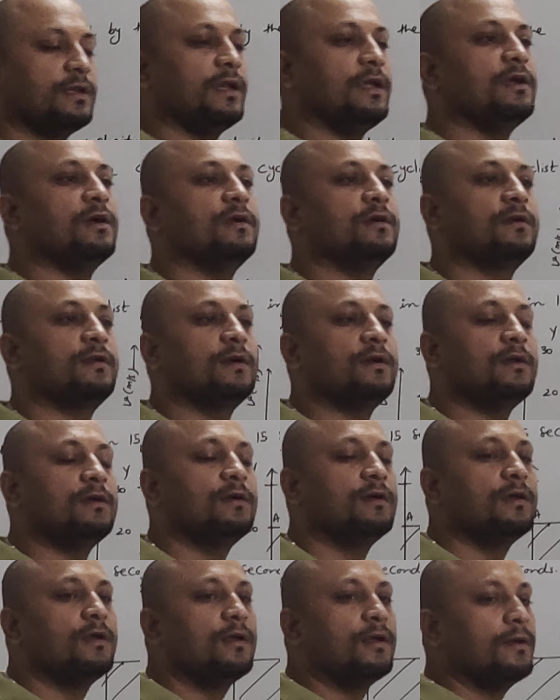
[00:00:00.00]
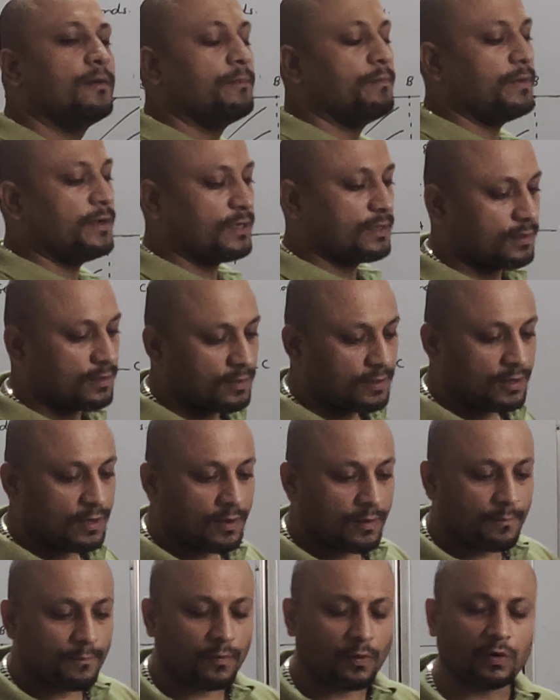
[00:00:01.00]
थ्री हंड्रेड मीटर
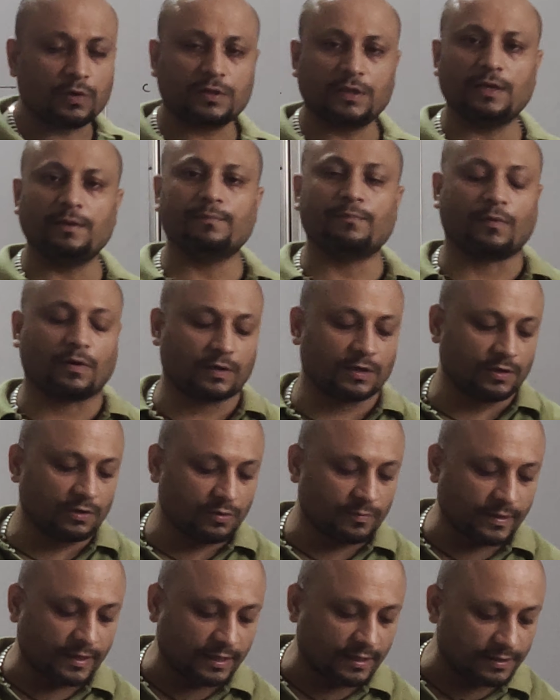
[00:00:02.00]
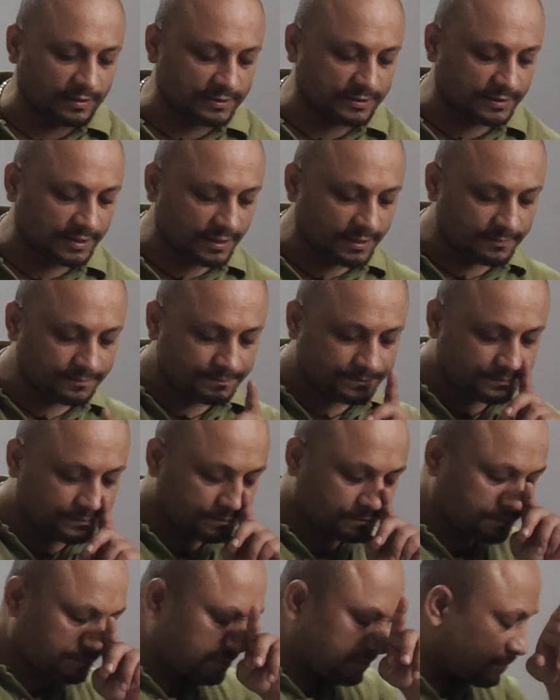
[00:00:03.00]
बहुत ही इंपॉर्टेंट नोमेरिकल्स था
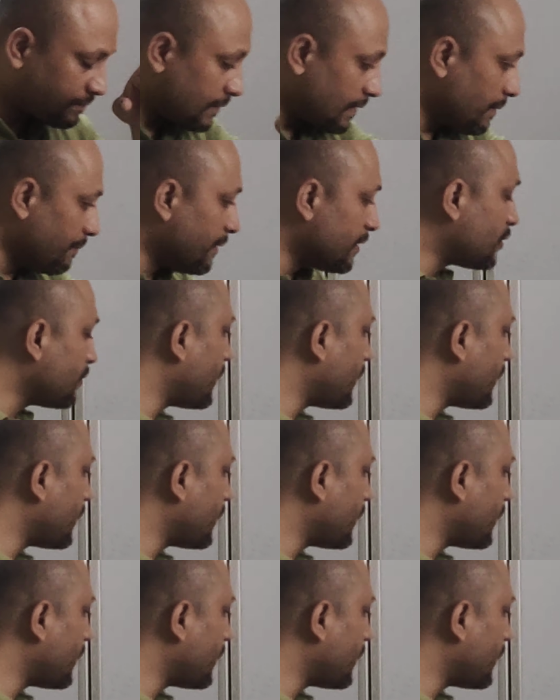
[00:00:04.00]
मैं